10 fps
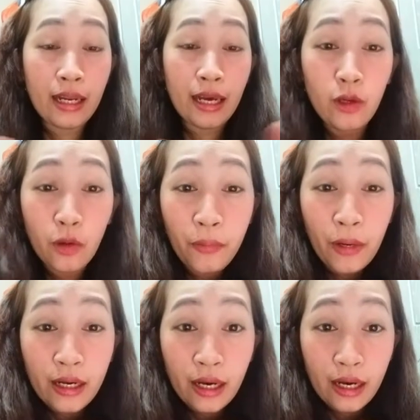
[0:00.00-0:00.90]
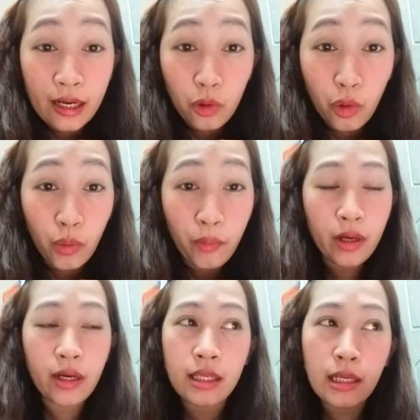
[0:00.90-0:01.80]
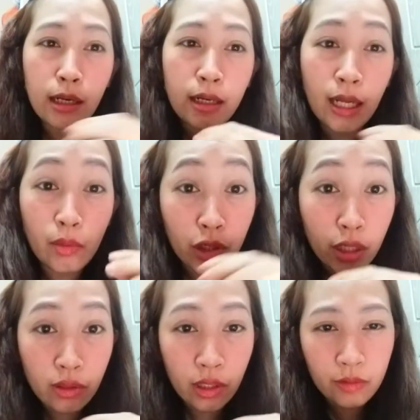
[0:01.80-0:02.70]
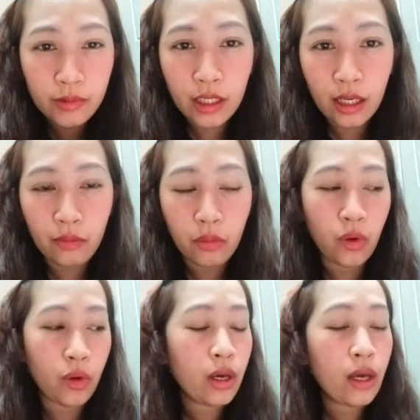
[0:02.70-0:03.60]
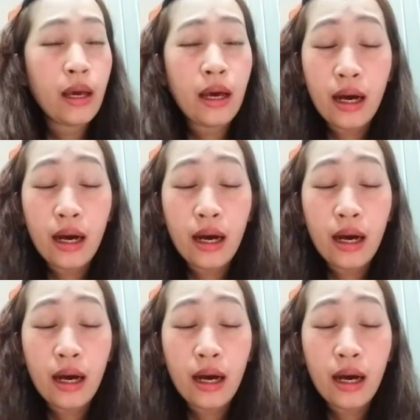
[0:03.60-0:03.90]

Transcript: Para lalo pagka ano, pagka tinanggal mo na yung lipstick mo,